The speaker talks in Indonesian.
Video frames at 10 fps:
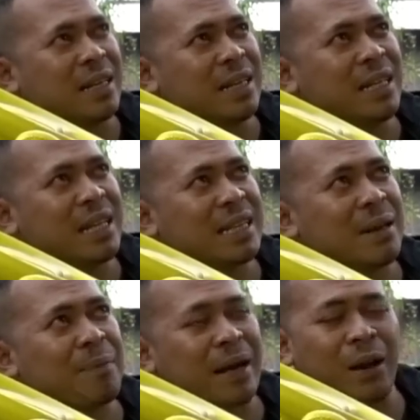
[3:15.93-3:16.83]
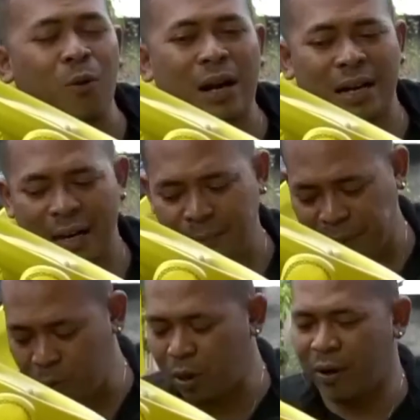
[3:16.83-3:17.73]
ini kita pakai warna
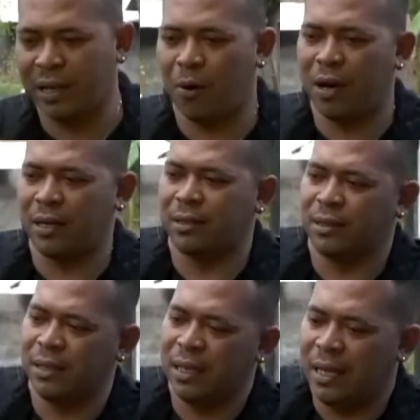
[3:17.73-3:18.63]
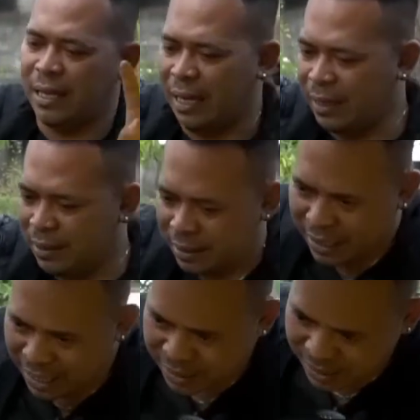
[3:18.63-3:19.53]
biru kawan-kawan yang
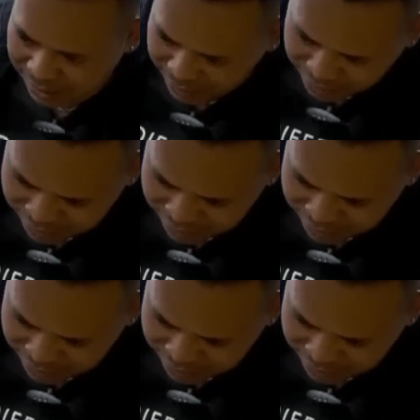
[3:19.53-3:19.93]
jelas ini